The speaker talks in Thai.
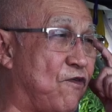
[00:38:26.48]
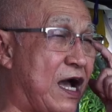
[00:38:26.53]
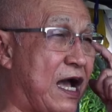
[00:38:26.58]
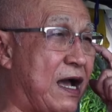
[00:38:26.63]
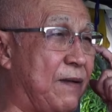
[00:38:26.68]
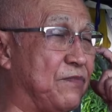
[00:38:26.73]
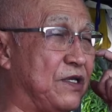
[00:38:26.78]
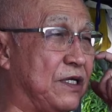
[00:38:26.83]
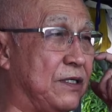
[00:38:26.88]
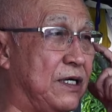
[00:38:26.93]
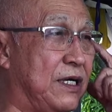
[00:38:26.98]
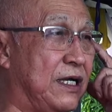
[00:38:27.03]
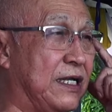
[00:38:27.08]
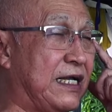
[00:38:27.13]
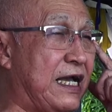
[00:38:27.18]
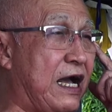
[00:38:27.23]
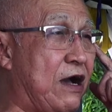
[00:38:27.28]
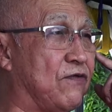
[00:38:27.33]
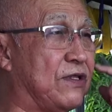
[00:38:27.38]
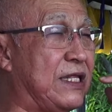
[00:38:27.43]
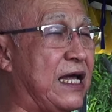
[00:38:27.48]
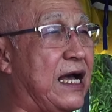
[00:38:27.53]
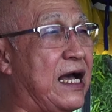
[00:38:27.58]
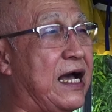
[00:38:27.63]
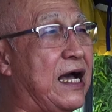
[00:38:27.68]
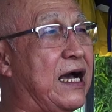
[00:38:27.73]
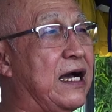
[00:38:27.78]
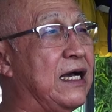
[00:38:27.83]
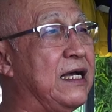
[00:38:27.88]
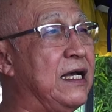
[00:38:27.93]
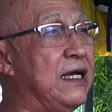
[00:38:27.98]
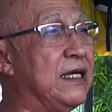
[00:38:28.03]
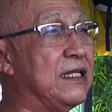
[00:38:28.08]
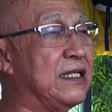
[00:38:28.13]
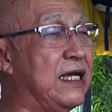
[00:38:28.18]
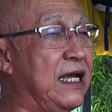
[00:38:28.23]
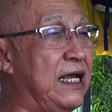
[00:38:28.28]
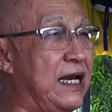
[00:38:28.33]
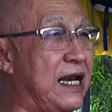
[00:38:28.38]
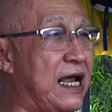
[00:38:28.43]
ความเจริญก้าวหน้า
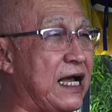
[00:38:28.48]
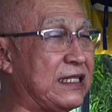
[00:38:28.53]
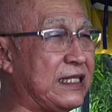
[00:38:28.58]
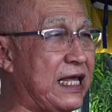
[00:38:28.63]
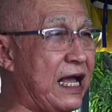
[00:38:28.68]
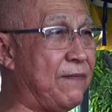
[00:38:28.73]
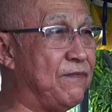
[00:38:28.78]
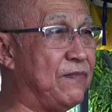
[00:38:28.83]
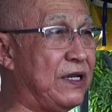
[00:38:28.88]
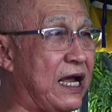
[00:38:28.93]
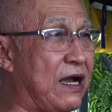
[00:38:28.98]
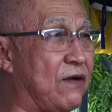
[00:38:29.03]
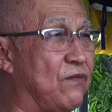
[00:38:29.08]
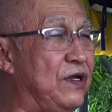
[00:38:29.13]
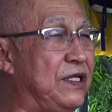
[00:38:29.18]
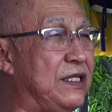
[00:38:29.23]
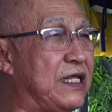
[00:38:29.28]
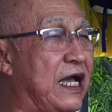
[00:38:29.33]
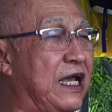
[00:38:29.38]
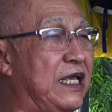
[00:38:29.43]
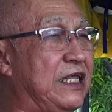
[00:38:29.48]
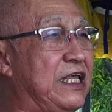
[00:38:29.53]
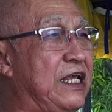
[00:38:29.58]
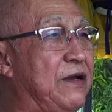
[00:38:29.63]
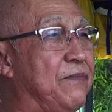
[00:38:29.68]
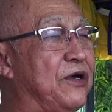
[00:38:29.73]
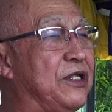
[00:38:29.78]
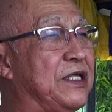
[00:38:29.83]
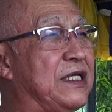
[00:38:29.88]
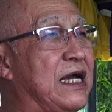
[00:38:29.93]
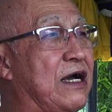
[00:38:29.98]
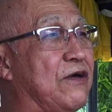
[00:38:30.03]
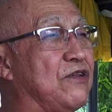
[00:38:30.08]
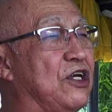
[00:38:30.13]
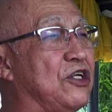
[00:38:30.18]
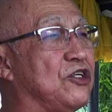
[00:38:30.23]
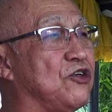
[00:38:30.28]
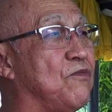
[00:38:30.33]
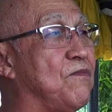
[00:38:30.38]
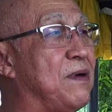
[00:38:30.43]
ในหลักธรรมหลักวินัยที่พระเจ้า
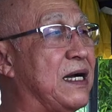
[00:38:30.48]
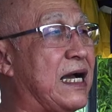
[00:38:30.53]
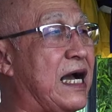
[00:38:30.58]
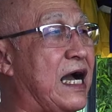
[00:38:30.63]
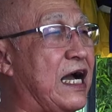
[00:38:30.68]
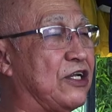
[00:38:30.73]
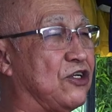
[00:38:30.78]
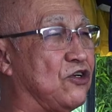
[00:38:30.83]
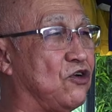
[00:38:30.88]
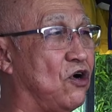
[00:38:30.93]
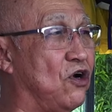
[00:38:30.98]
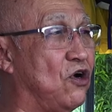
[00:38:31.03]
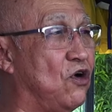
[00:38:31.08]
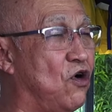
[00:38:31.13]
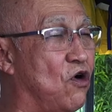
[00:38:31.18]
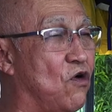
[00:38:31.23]
ได้ทรงประกาศสอนโล